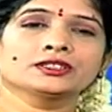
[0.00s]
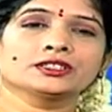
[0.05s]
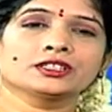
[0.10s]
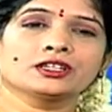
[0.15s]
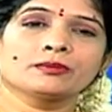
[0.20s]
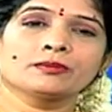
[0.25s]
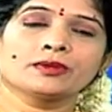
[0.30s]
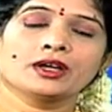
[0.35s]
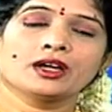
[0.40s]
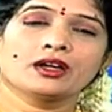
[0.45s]

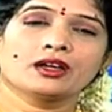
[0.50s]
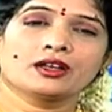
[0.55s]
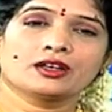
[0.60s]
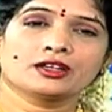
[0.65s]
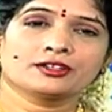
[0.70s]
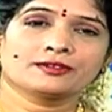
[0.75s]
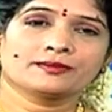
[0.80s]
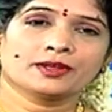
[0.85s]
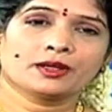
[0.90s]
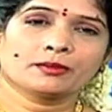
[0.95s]
శ్రీ
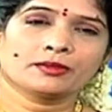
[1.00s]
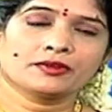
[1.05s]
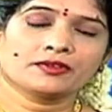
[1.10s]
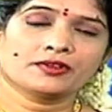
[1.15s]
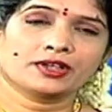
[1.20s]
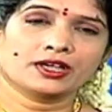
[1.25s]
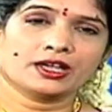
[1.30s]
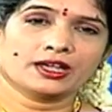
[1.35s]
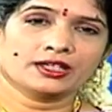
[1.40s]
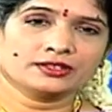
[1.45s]
మహాలక్ష్మి
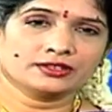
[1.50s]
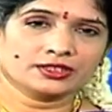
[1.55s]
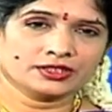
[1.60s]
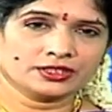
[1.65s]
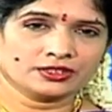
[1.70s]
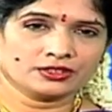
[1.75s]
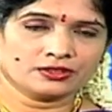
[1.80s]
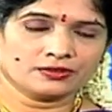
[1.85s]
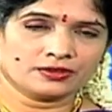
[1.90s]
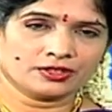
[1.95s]
అమ్మవారి
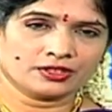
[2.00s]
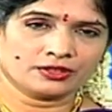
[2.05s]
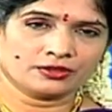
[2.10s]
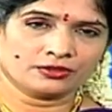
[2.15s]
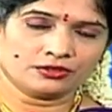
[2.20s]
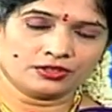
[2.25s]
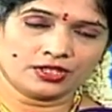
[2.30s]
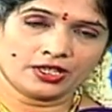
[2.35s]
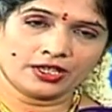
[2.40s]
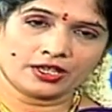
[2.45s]
ఆశీస్సులు ఉంటాయి
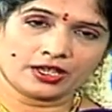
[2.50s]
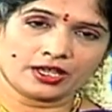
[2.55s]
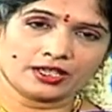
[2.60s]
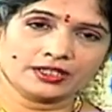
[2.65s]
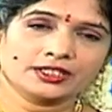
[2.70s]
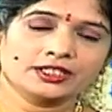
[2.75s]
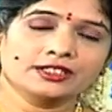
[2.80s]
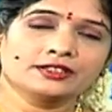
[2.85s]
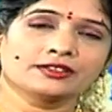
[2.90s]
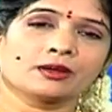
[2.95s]

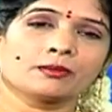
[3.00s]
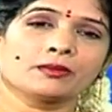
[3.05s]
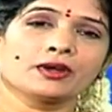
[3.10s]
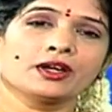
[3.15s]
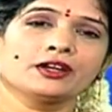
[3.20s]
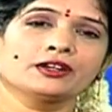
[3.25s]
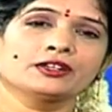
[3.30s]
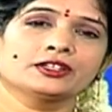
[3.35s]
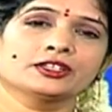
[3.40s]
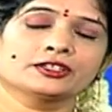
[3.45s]
తులారాశి శ్రీ
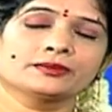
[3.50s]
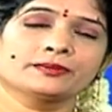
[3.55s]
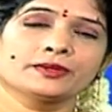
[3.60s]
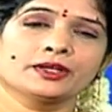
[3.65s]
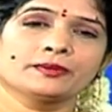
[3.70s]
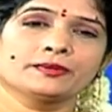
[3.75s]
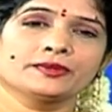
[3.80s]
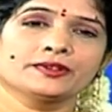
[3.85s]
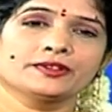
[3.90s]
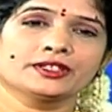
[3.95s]
మహాలక్ష్మి
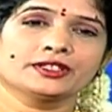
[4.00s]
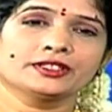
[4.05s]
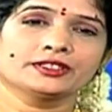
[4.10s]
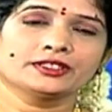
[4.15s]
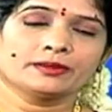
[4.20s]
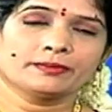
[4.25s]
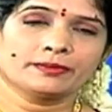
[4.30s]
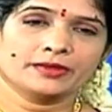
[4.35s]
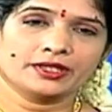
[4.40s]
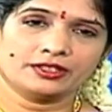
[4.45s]
అమ్మవారికి
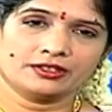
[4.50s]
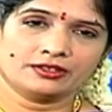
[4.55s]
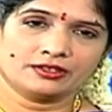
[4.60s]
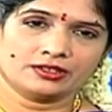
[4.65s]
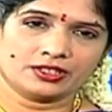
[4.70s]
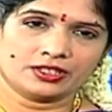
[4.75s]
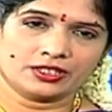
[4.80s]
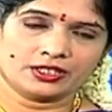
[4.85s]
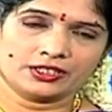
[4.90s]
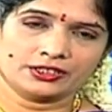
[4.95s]

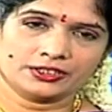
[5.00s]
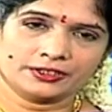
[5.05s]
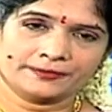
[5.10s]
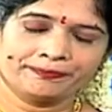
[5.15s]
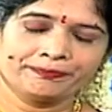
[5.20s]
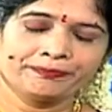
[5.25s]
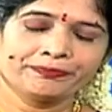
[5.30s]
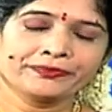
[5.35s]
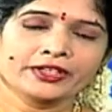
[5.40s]
సంబంధించిన రాశి